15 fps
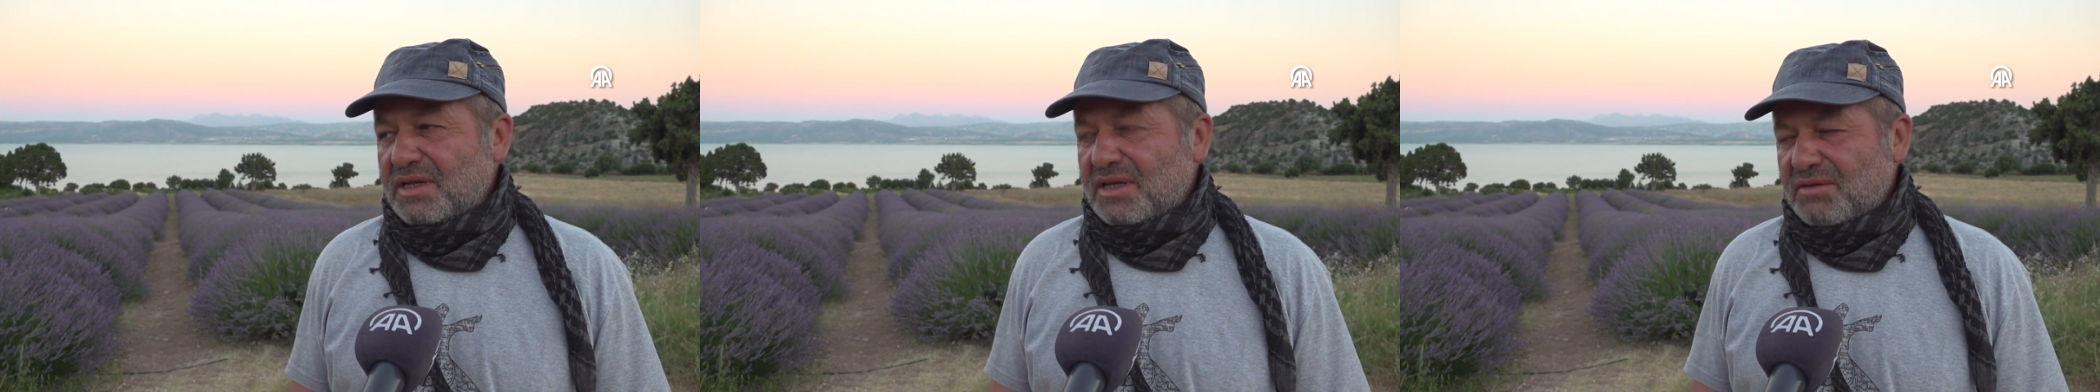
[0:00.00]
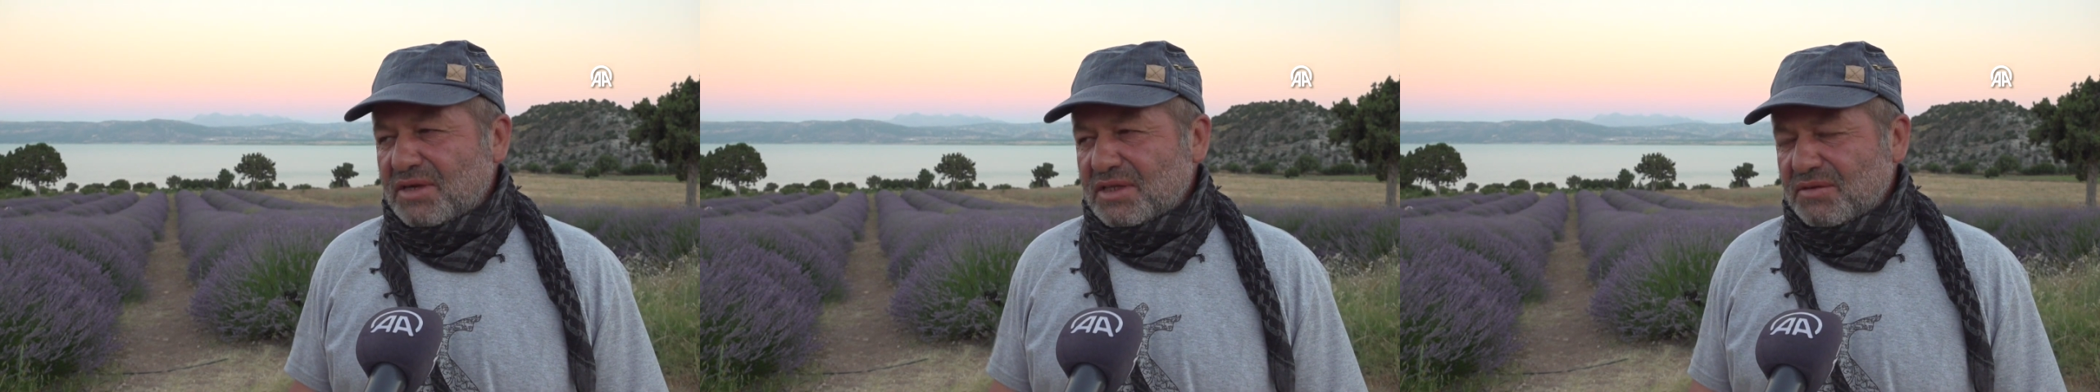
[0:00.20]

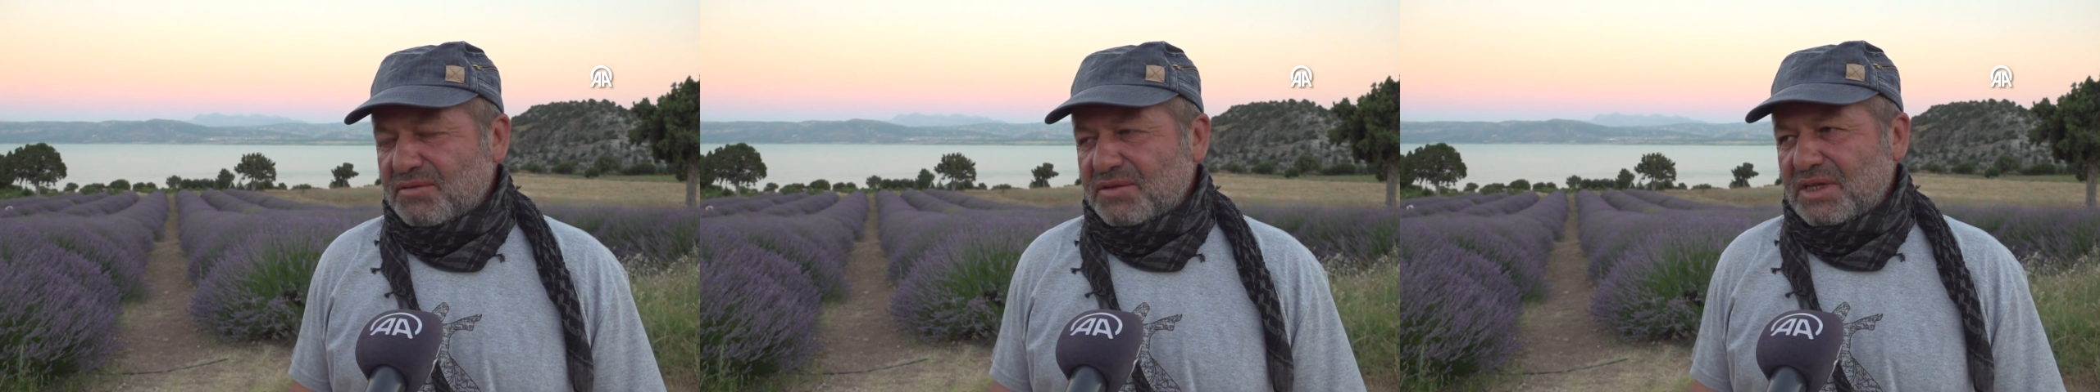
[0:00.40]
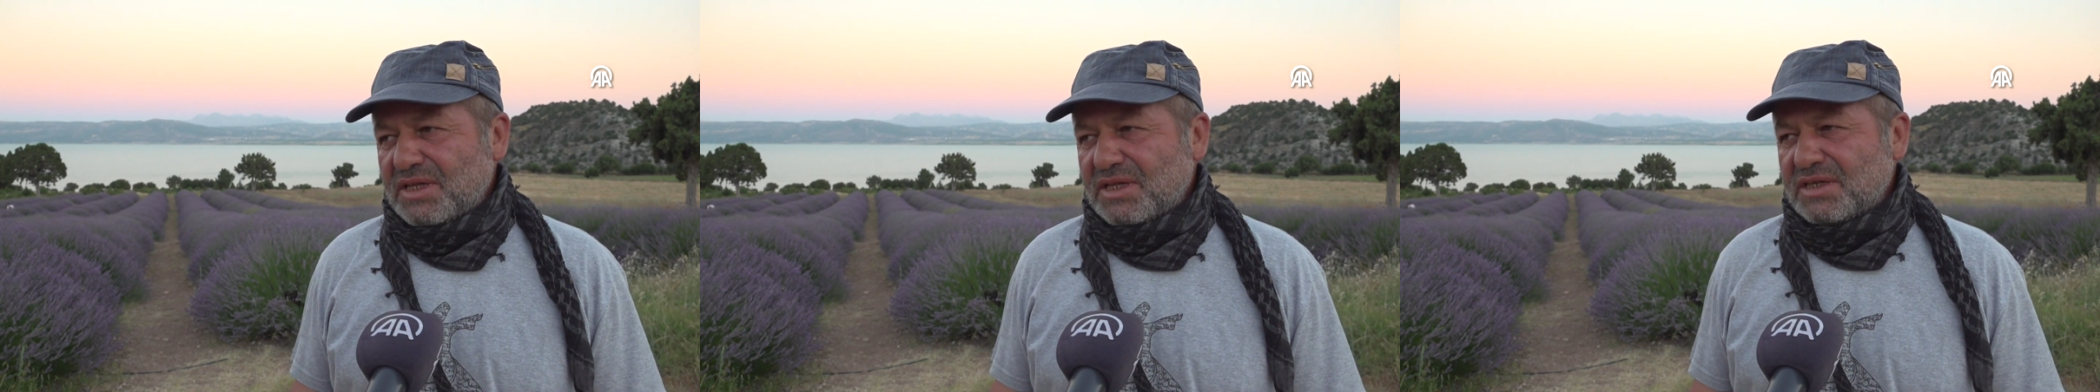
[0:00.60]
Lavanta
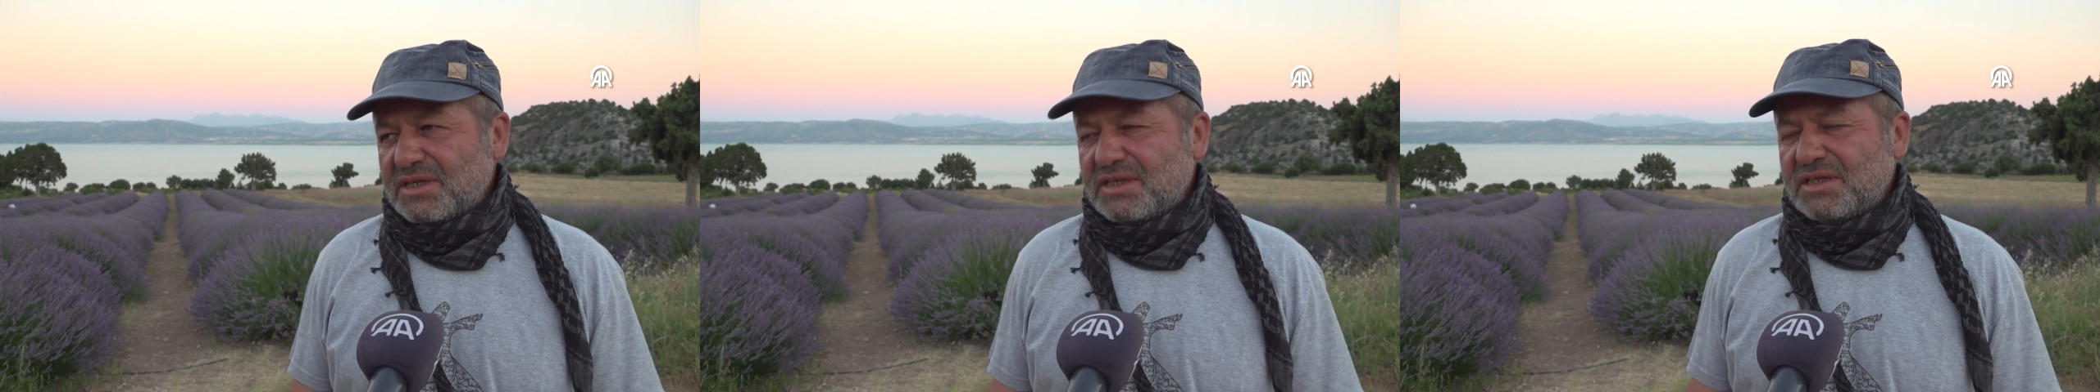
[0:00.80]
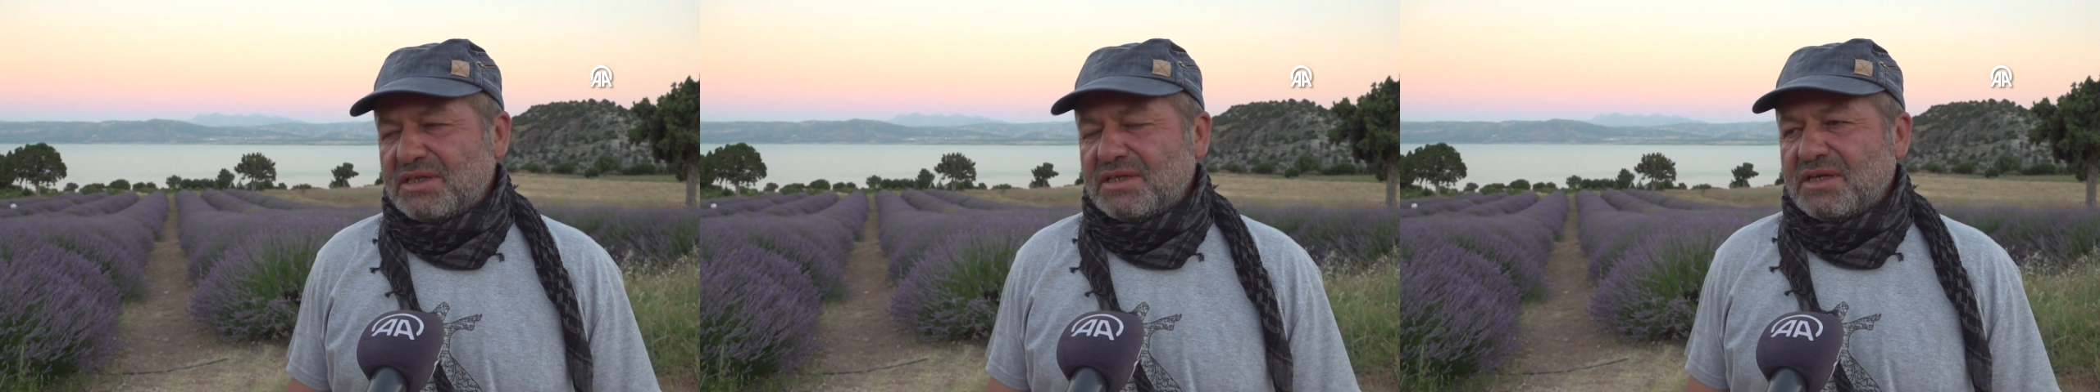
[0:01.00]

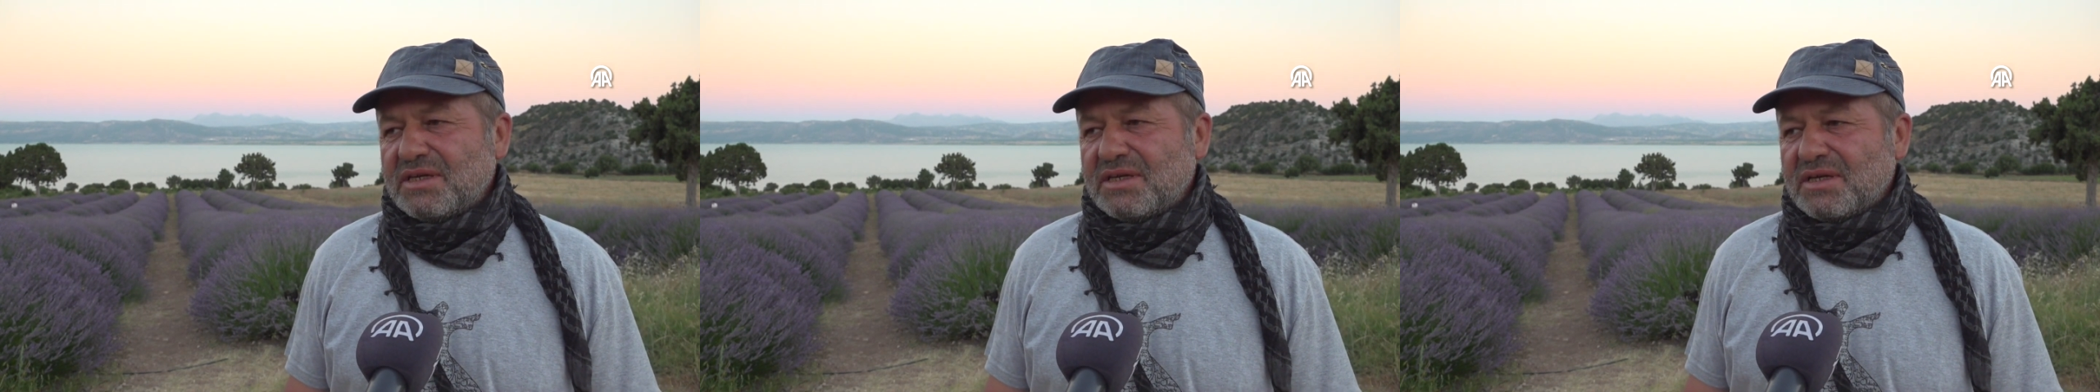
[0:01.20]
fidelerinin